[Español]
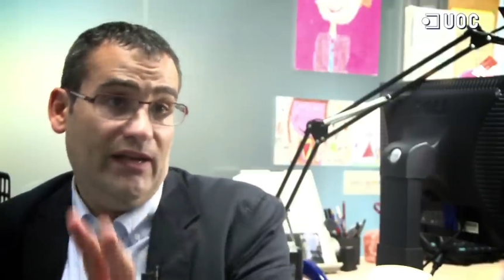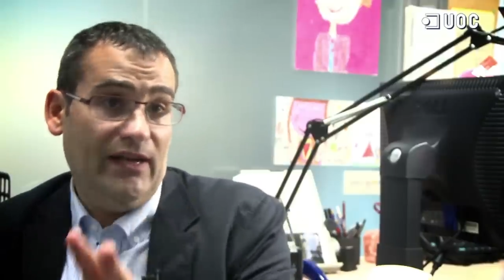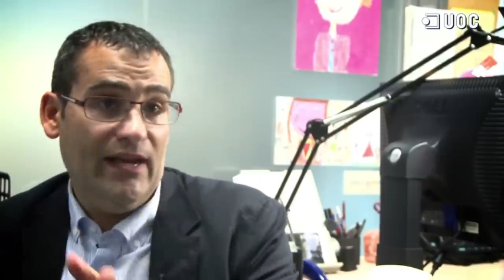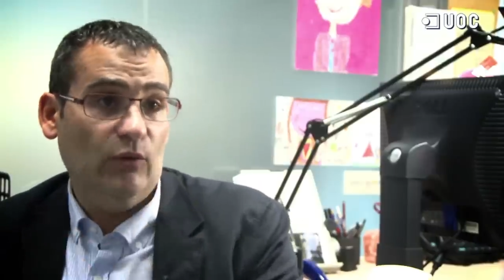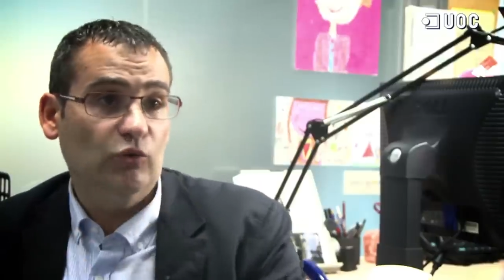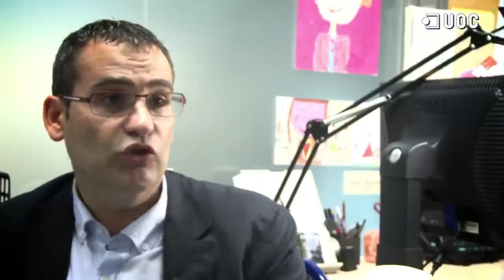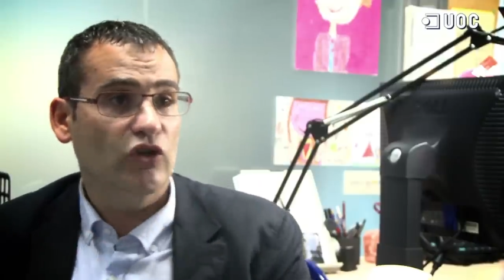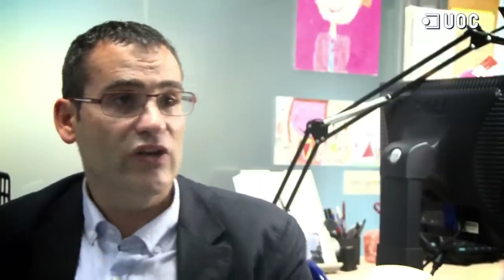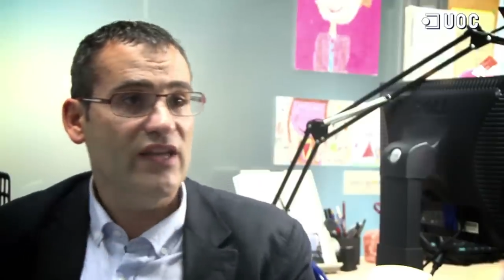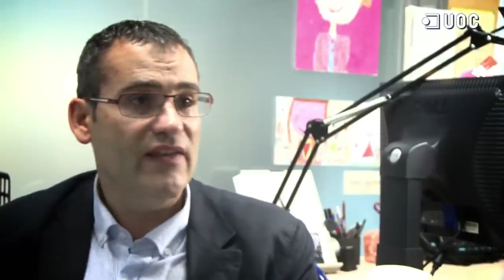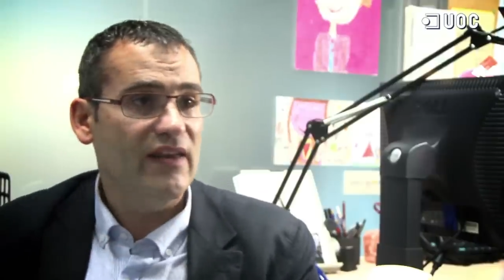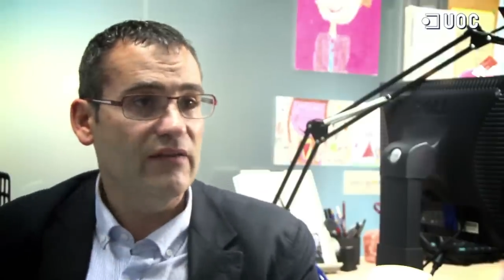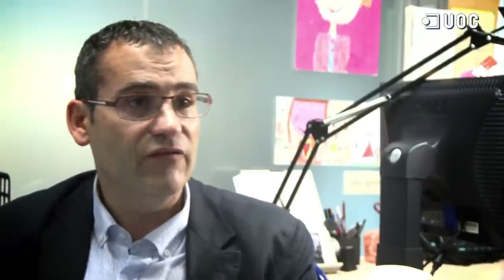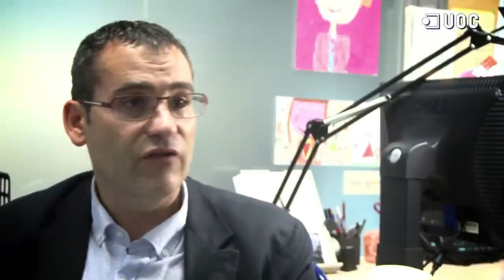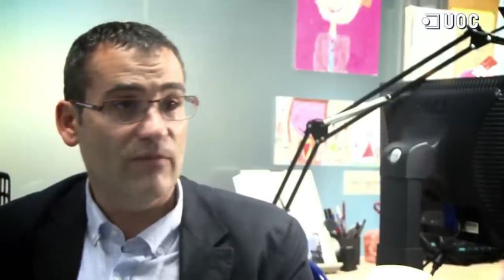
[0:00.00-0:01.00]
la autoría de
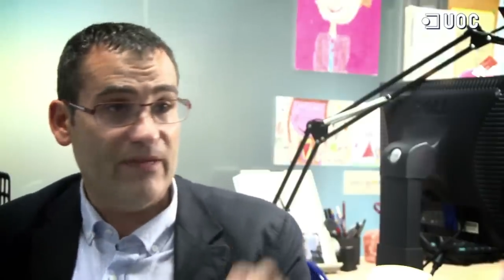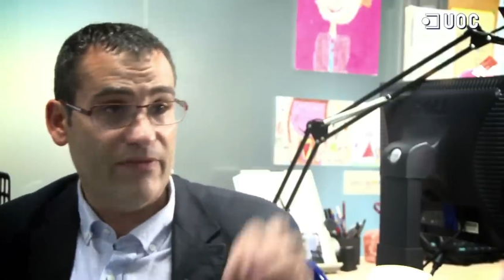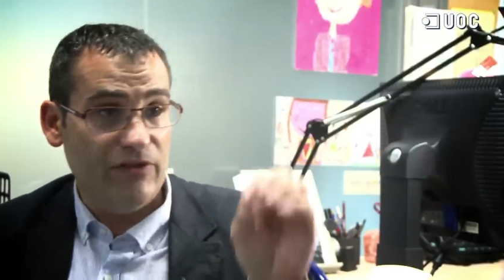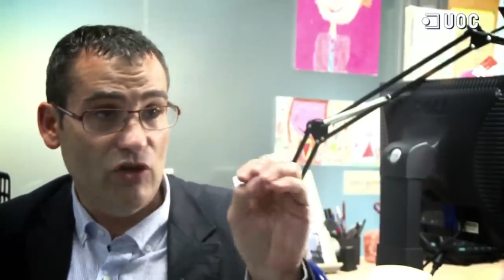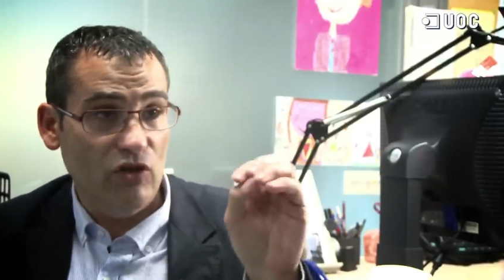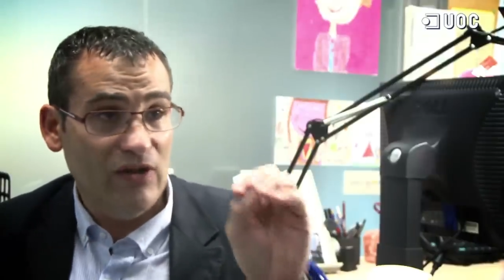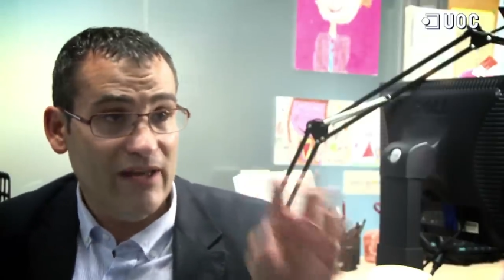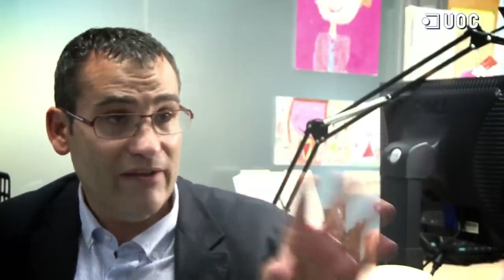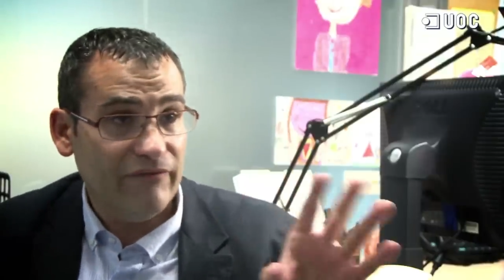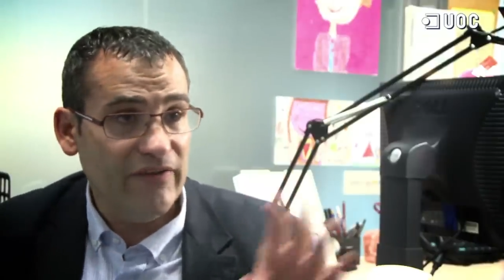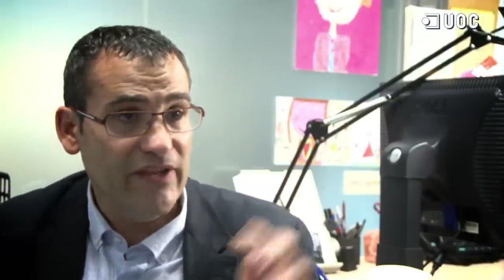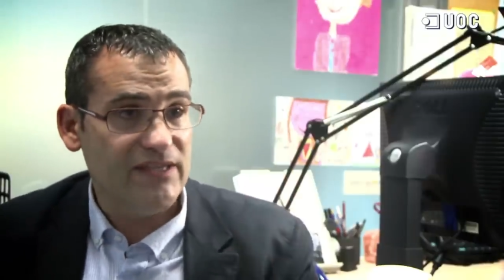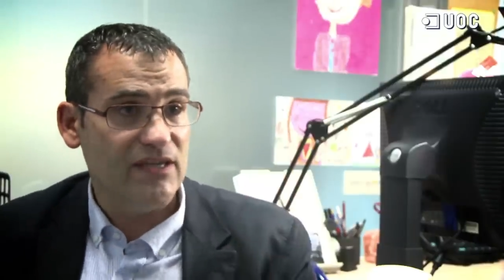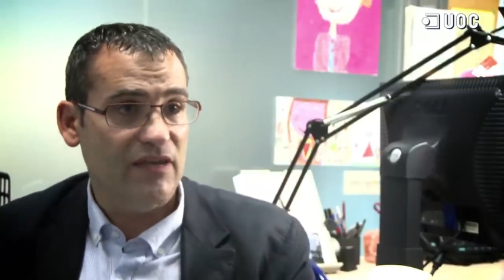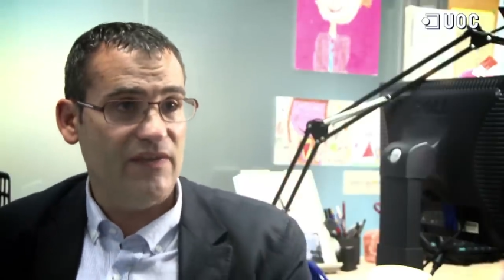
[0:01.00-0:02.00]
la información, la
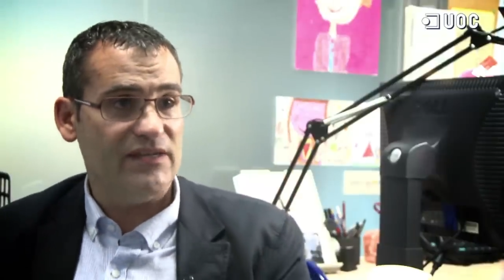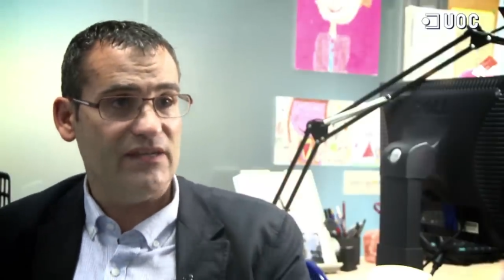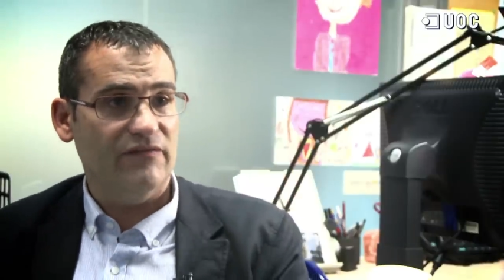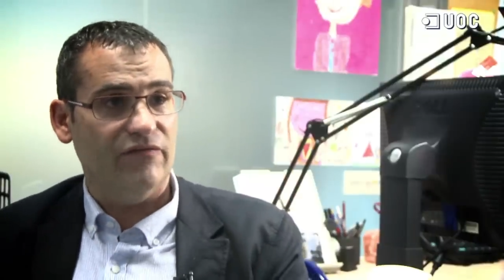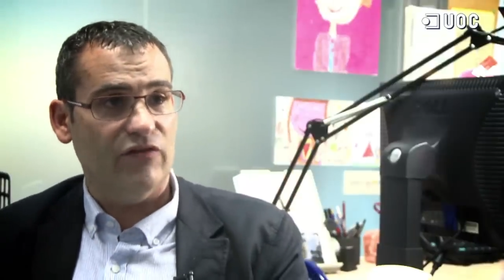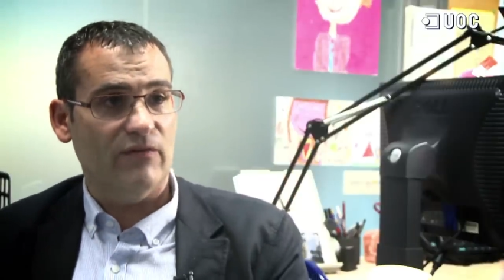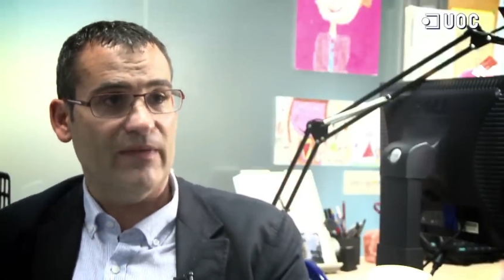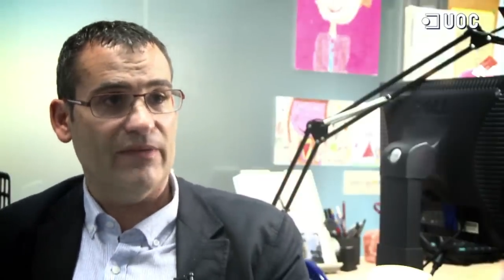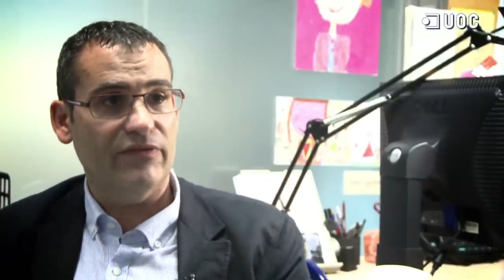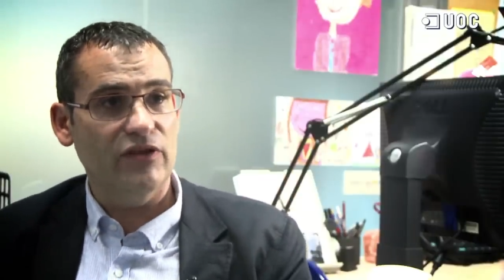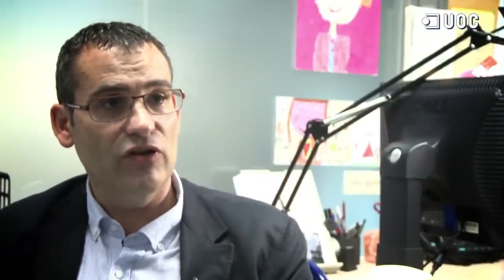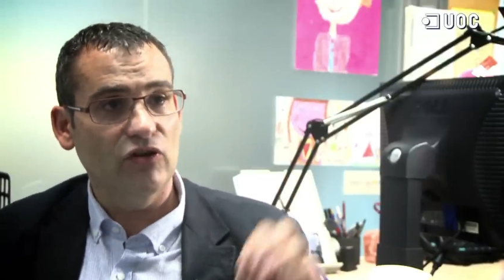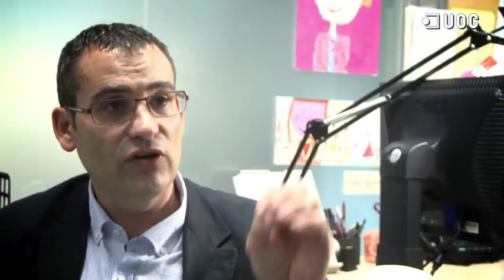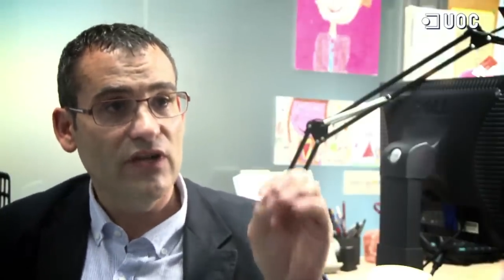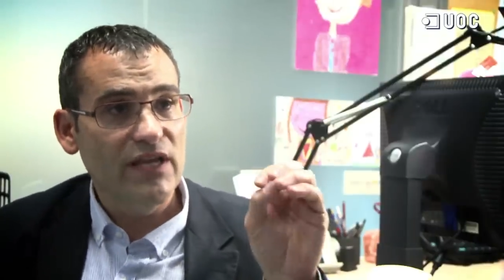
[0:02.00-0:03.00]
fecha de esa
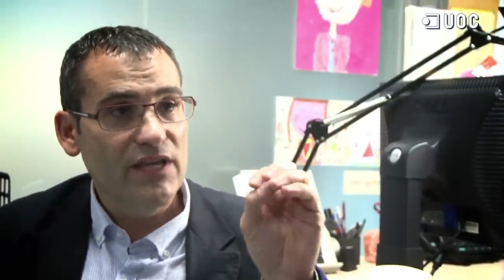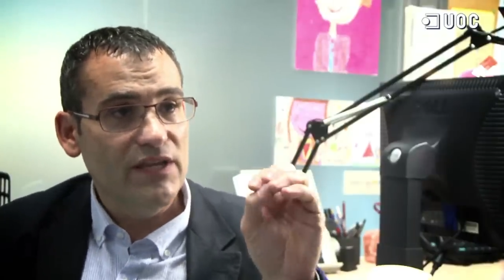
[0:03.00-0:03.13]
información,